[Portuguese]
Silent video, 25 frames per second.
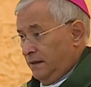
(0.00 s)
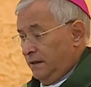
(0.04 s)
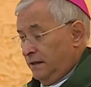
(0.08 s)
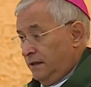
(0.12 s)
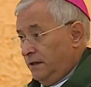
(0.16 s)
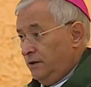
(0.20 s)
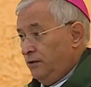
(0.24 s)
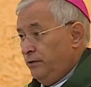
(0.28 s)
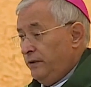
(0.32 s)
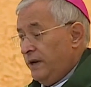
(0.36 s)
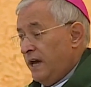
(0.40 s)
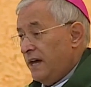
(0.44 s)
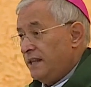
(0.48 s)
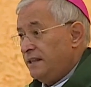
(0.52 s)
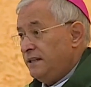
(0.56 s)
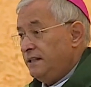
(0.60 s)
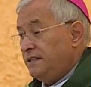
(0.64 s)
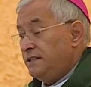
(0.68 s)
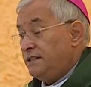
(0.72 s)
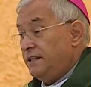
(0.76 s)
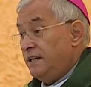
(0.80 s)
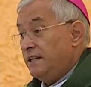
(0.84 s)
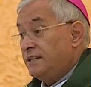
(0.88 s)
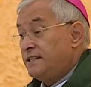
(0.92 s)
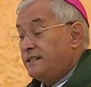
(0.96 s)
eu ia
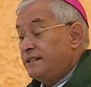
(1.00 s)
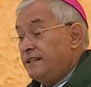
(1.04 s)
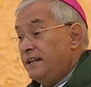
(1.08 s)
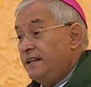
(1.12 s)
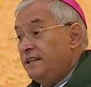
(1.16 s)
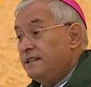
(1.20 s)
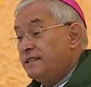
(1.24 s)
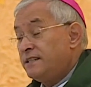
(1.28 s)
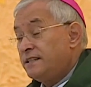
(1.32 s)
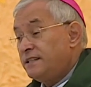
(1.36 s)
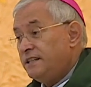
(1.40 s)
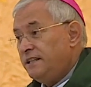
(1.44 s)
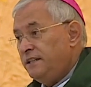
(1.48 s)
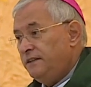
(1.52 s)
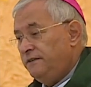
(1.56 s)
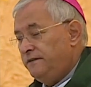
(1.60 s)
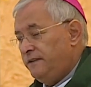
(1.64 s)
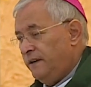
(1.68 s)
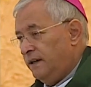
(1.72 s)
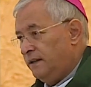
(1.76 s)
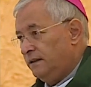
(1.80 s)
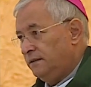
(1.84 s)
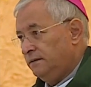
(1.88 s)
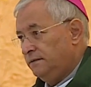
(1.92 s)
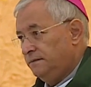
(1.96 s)
dizer,
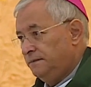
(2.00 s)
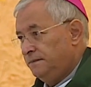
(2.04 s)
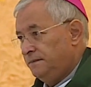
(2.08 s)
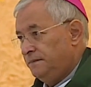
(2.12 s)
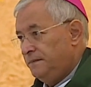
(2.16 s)
sensível